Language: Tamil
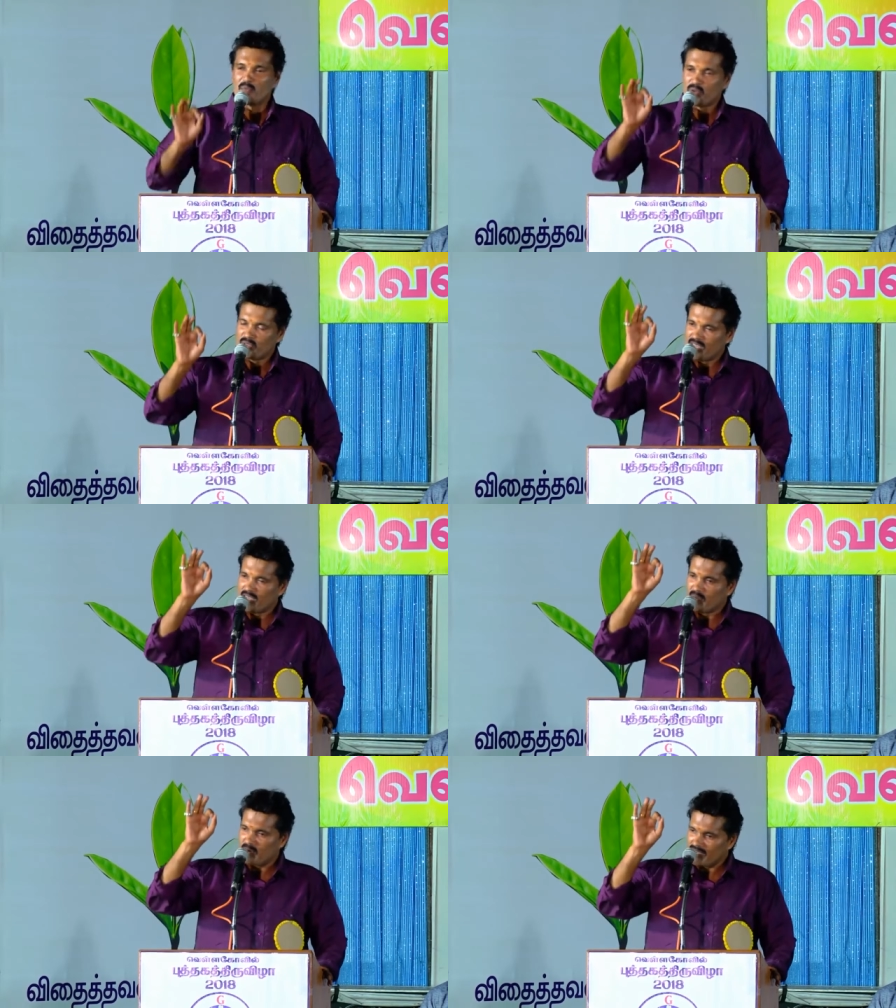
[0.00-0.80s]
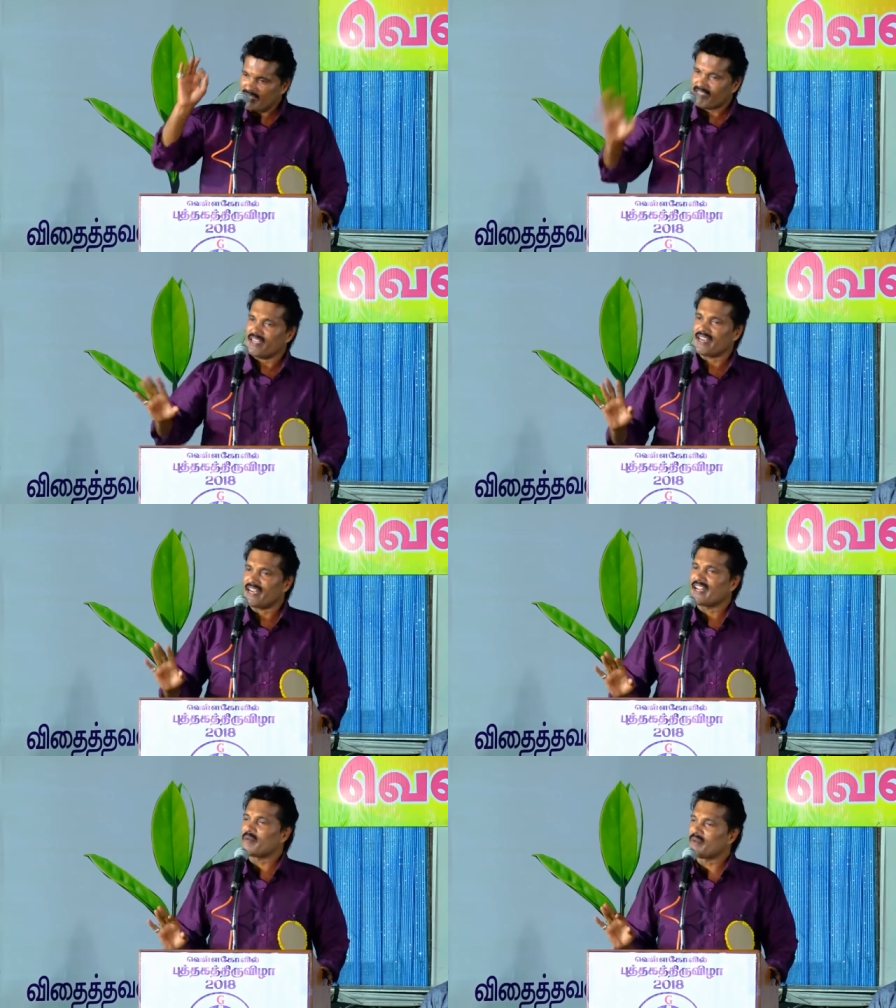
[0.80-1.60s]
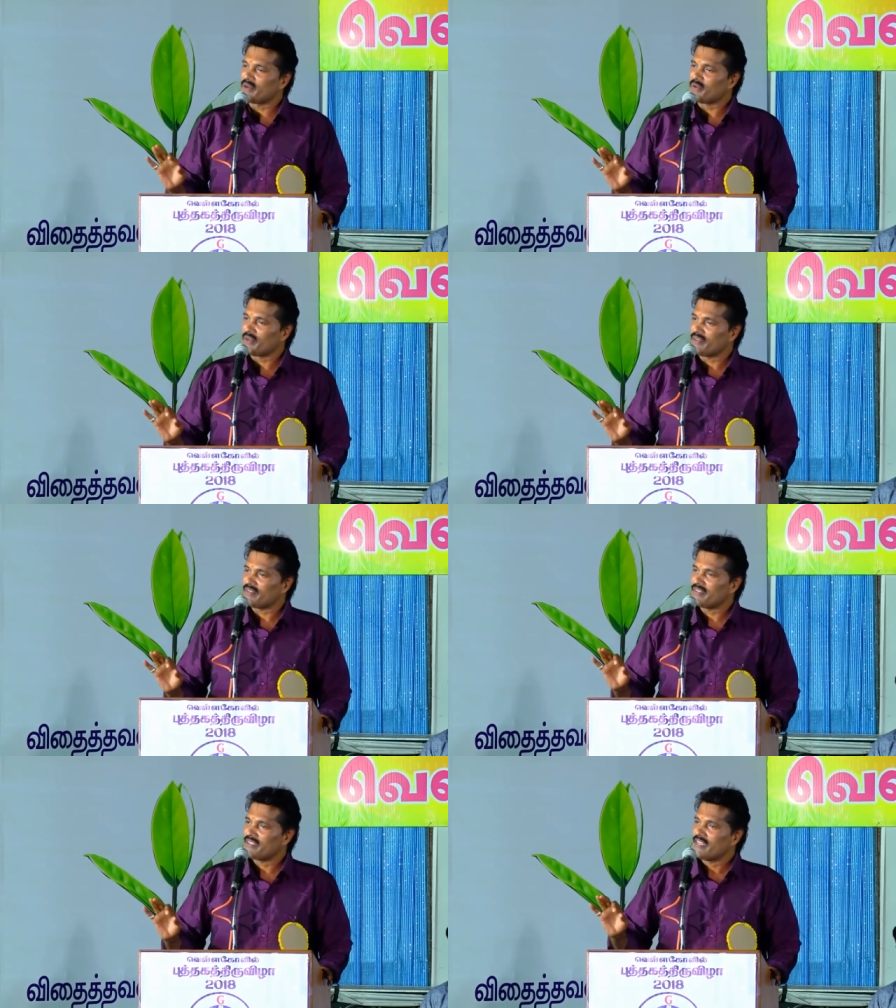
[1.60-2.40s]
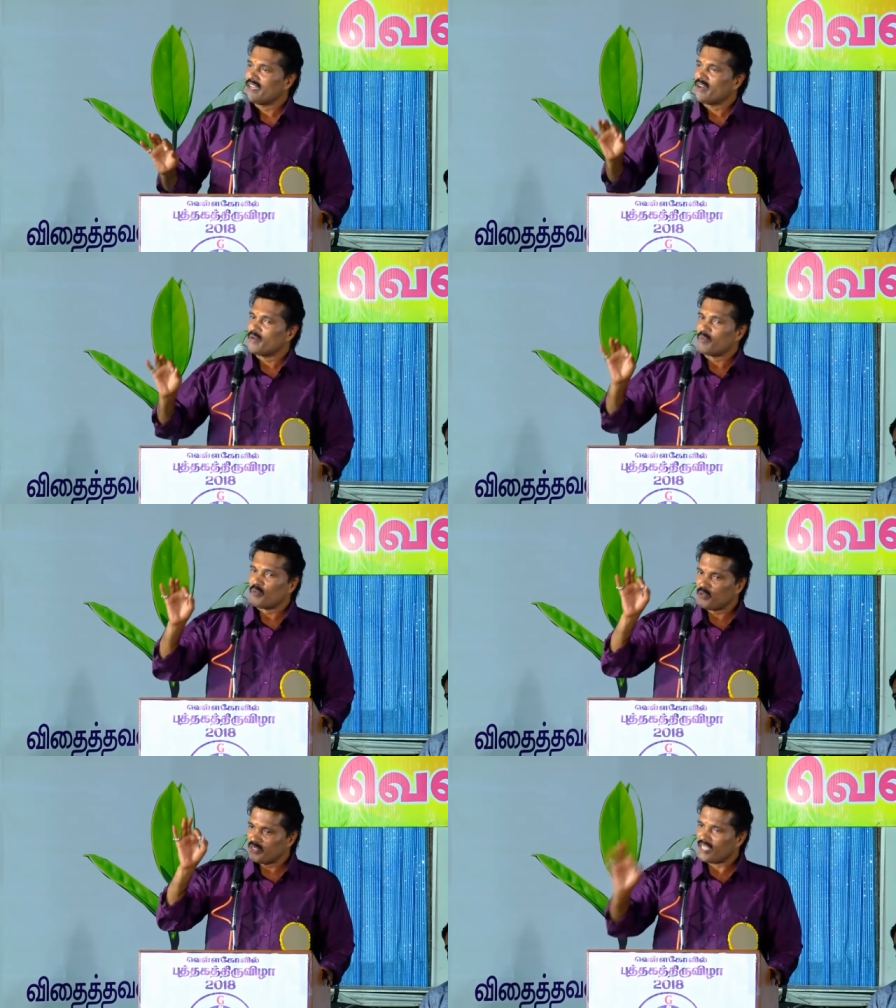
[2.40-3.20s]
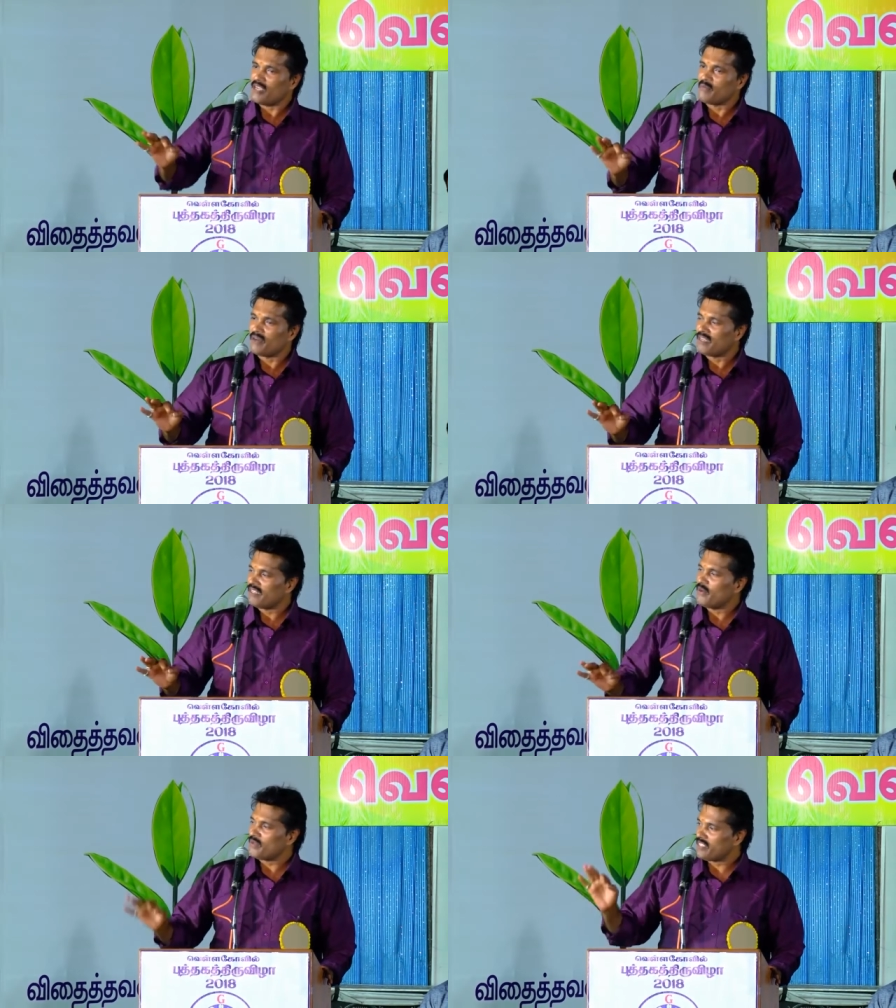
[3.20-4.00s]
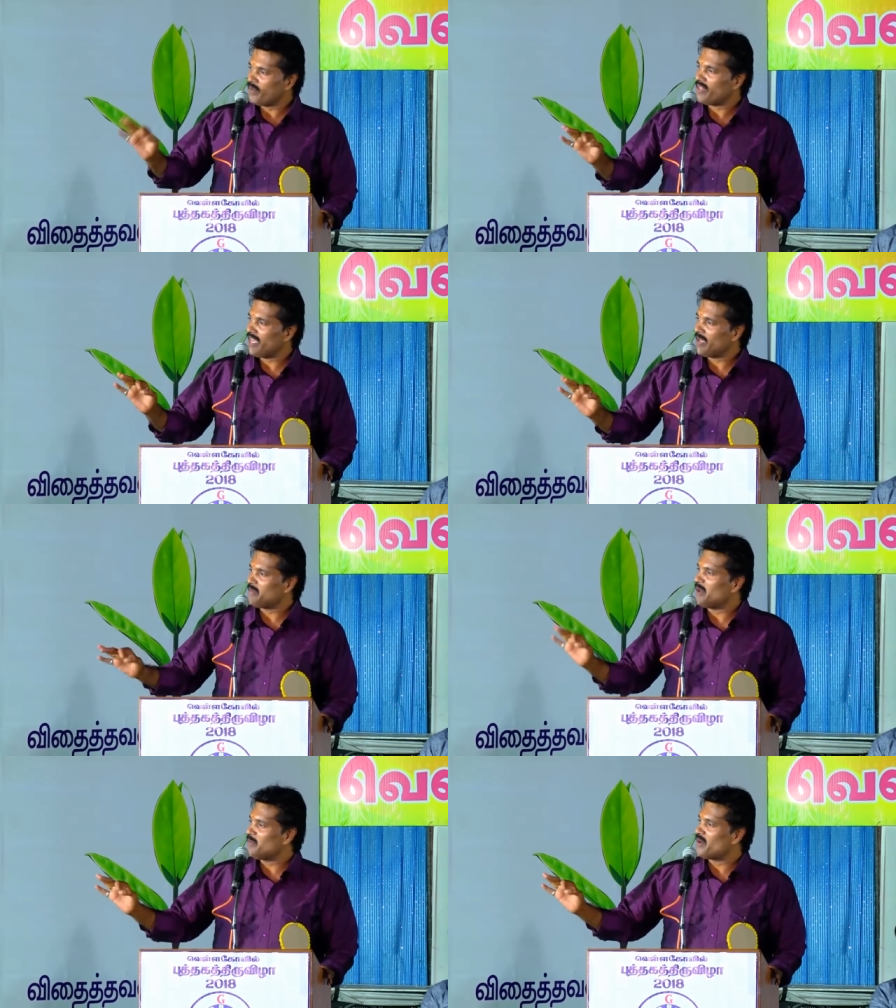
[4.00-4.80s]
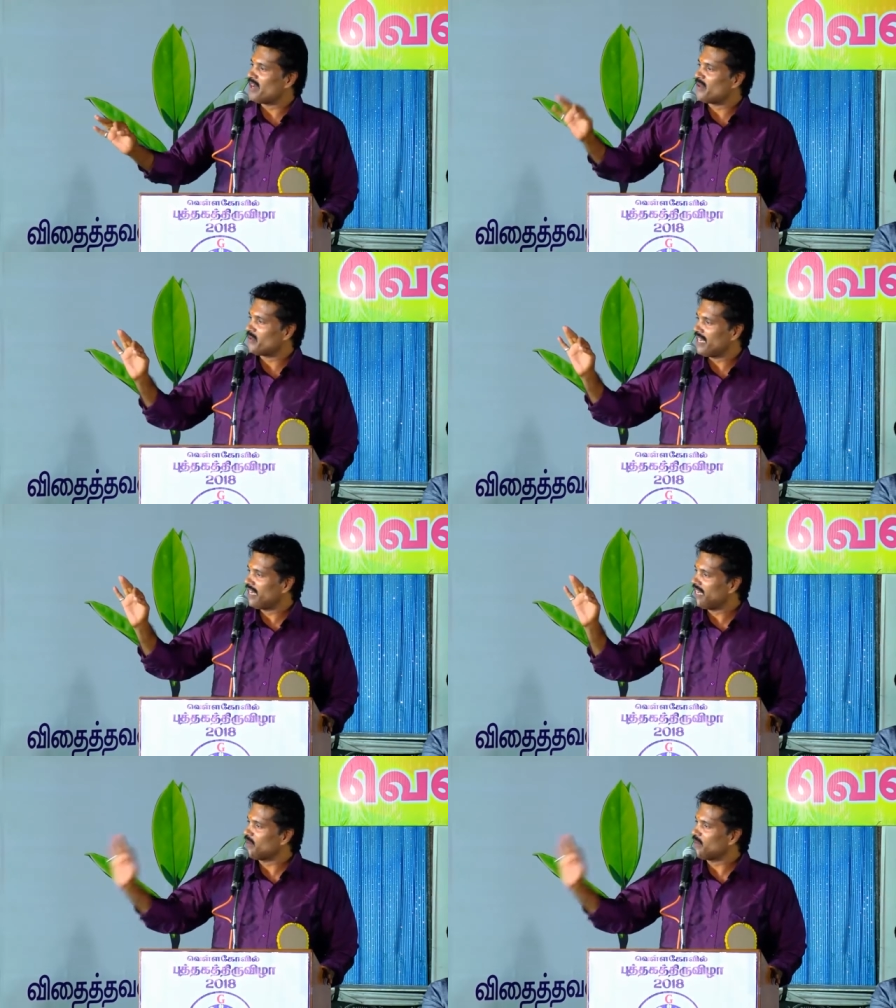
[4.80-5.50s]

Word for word: புத்தகம் மட்டும்தான் நல்ல நண்பனை கொடுக்கும் புத்தகம் மட்டும்தான் ஒரு சமுதாய மேம்போக்கான ஒரு நல்ல